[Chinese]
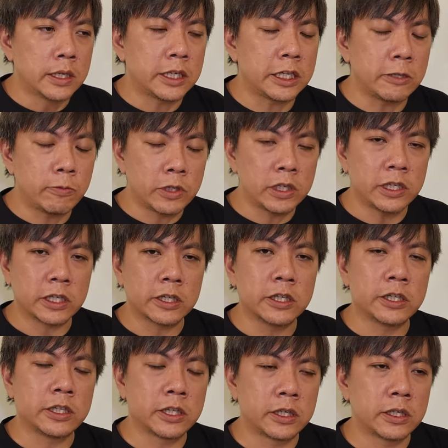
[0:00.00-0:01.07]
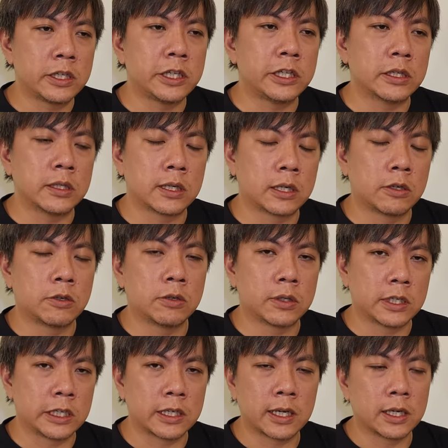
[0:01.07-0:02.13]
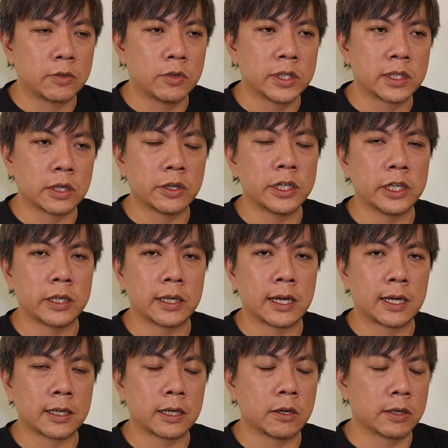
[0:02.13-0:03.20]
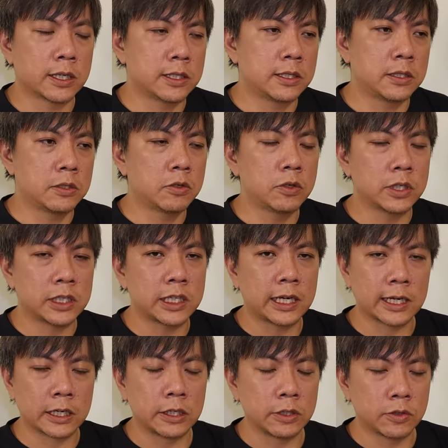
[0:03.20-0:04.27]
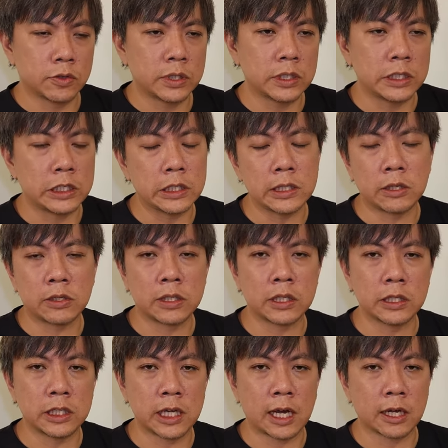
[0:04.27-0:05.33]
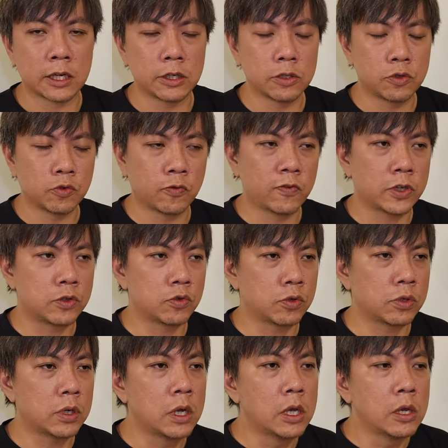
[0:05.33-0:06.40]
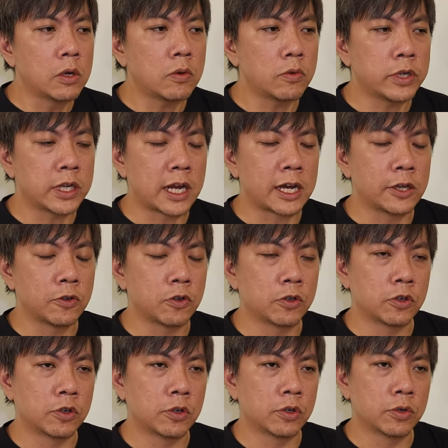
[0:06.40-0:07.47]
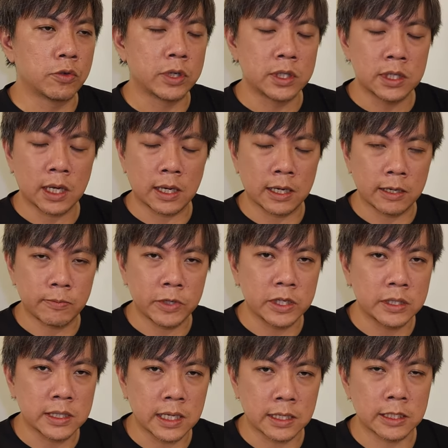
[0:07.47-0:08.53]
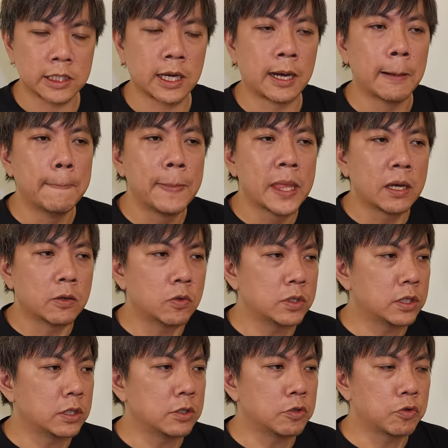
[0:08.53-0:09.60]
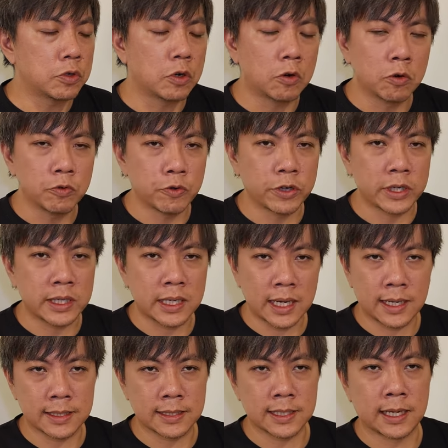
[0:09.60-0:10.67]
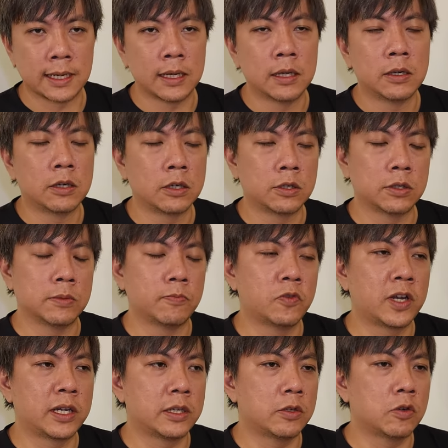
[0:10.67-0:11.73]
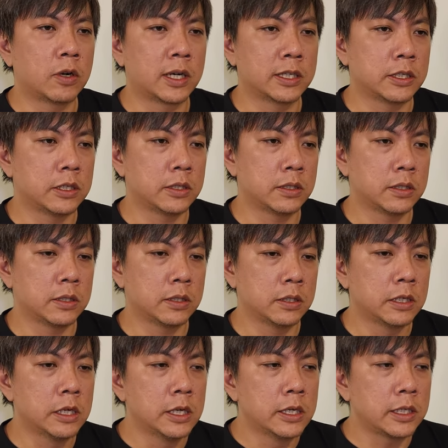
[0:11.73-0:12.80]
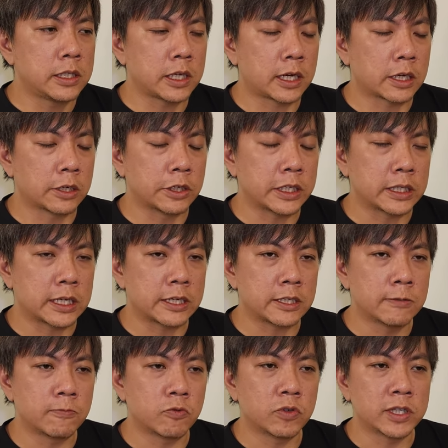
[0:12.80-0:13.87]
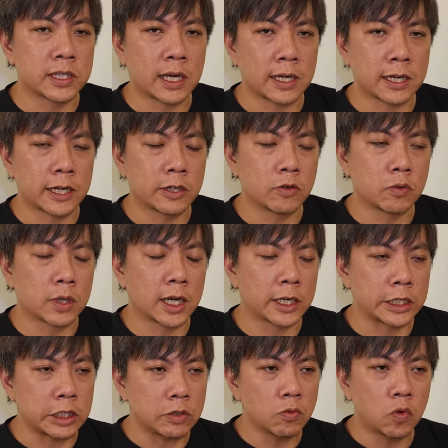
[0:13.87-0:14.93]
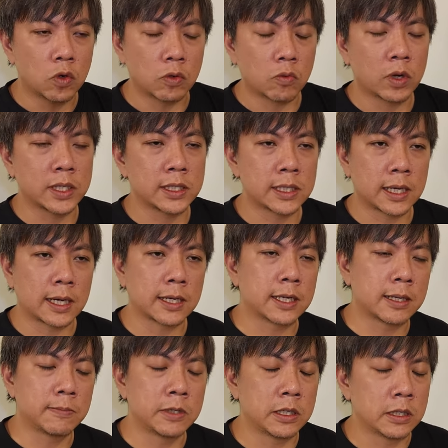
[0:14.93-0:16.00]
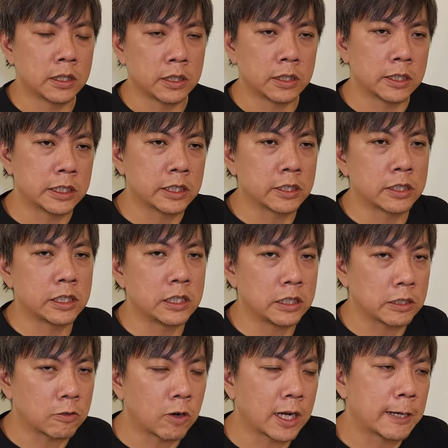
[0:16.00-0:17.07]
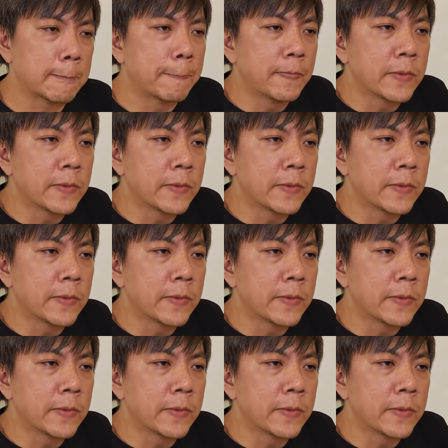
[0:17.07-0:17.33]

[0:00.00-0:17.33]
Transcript: 第一批你可以先订，然后你当然会早一点拿到。那之后的价格都是依照这个价格，除非说未来有原厂那边涨价，或者是说欧元大涨。哦，不然的话，其实价格应该是不会差太多啦。以我观察他们的一个习惯，